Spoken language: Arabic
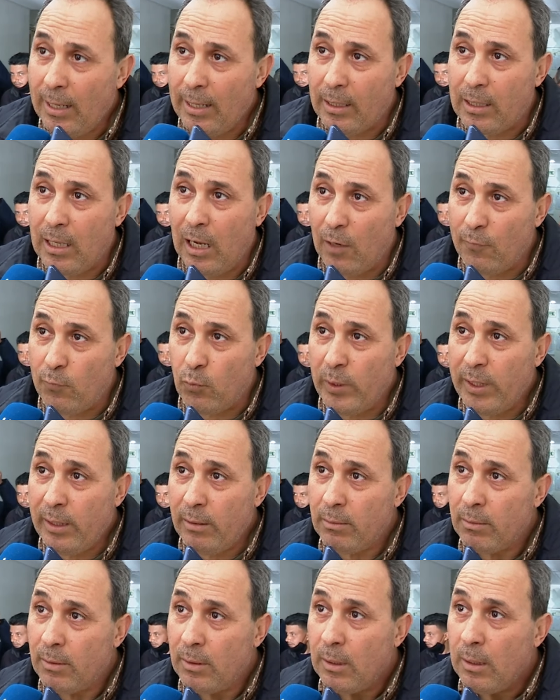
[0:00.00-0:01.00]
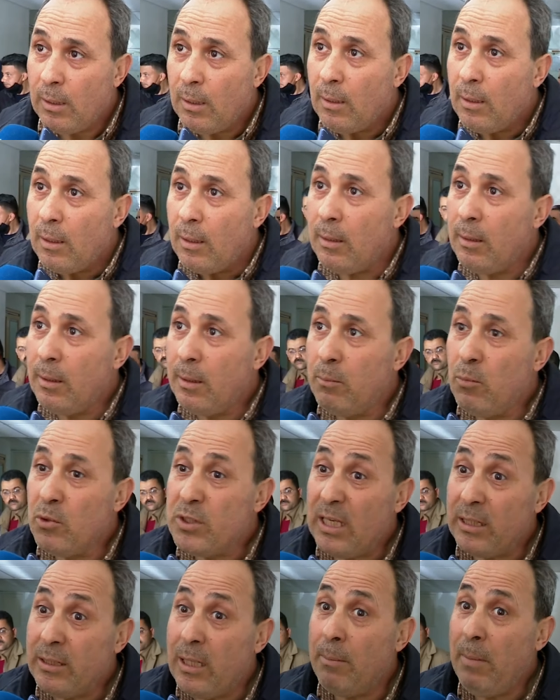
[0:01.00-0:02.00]
حركه عفويه آه،
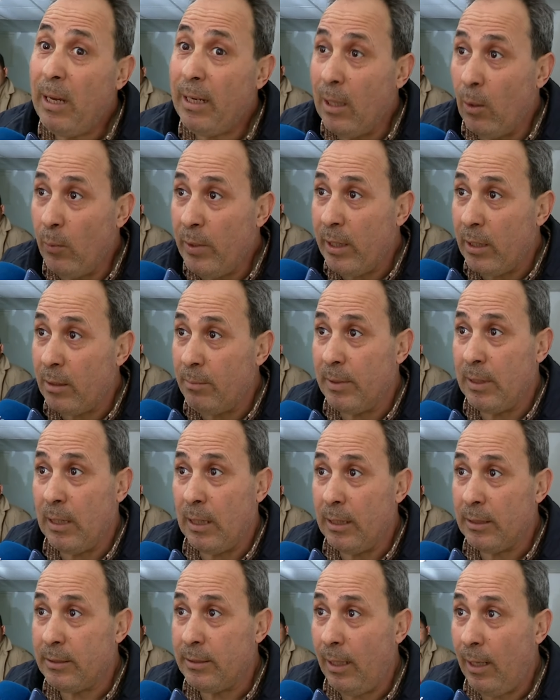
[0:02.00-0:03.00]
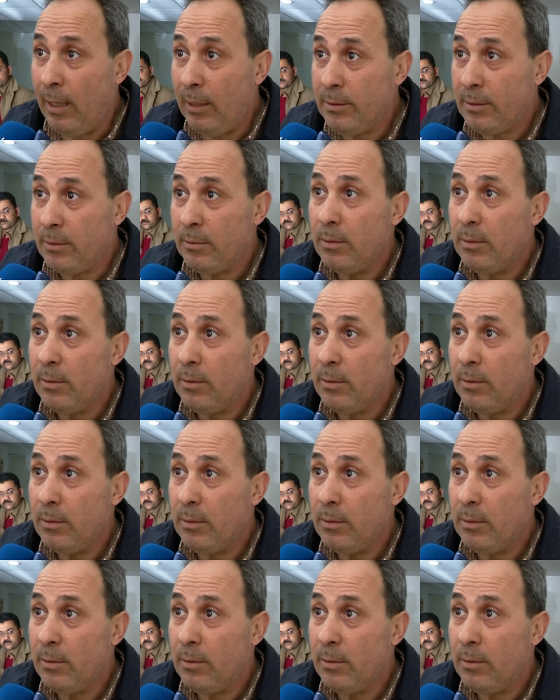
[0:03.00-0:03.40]
مسانده معنويا من الاتحاد